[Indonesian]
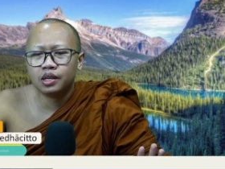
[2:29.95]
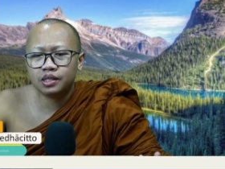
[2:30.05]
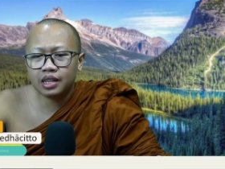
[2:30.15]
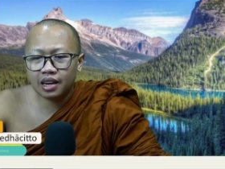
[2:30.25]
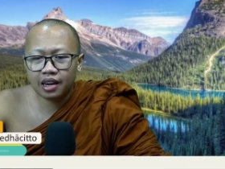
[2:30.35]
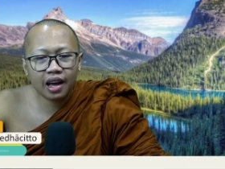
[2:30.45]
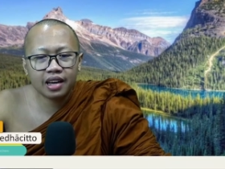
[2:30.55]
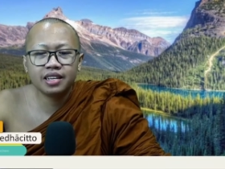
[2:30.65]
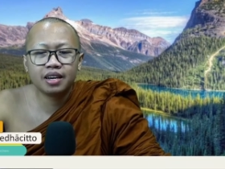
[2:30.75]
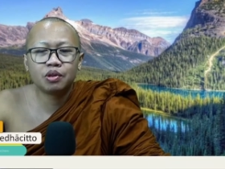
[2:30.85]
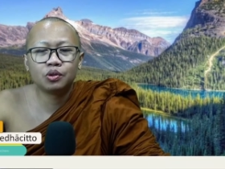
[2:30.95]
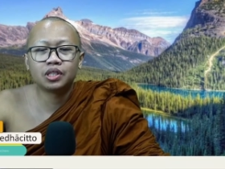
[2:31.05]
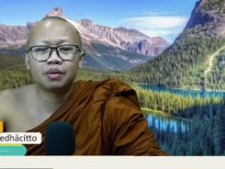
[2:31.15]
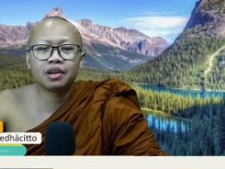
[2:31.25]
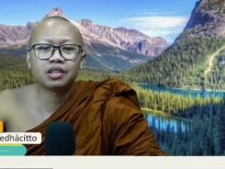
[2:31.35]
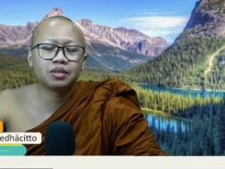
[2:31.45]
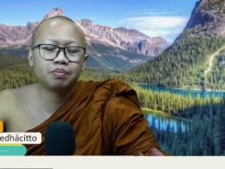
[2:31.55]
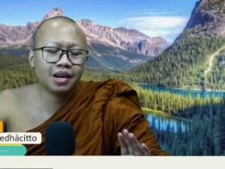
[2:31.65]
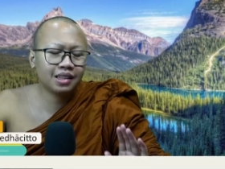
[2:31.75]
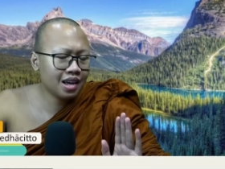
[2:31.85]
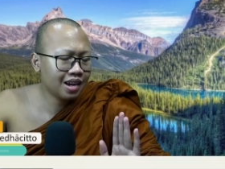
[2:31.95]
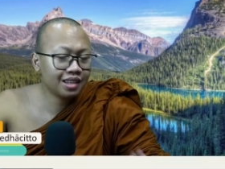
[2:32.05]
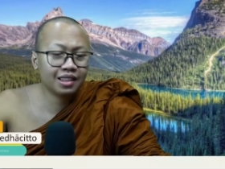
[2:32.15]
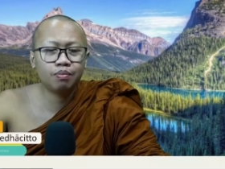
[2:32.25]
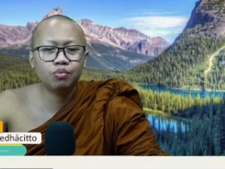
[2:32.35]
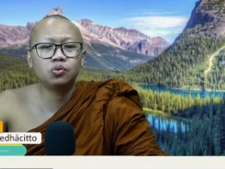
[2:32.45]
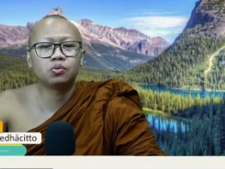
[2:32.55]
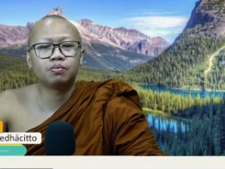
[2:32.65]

yang lainnya mengucapkan sepatah kata pun